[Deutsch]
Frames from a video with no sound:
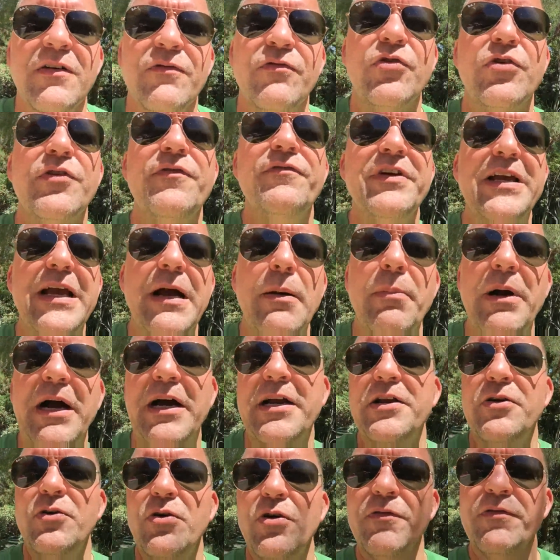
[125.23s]
würden wir ja
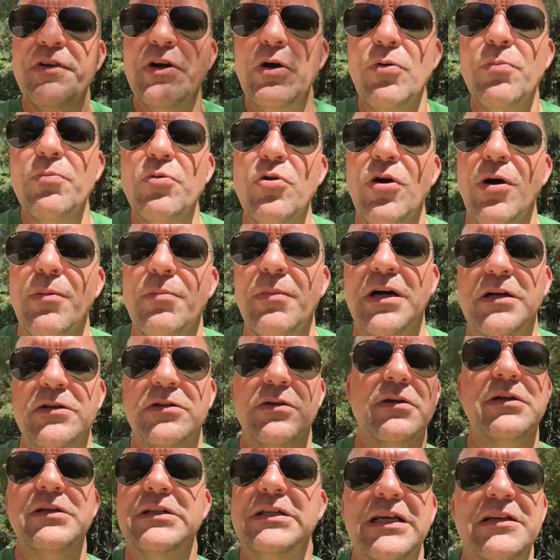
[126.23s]
beide irgendwie umkommen.
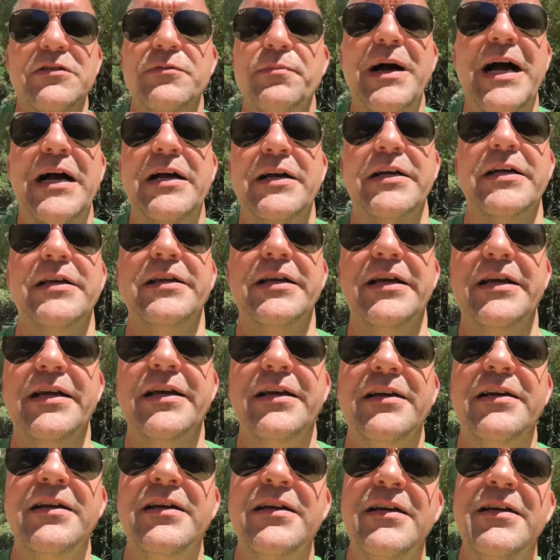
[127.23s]
Also das mache ich nicht.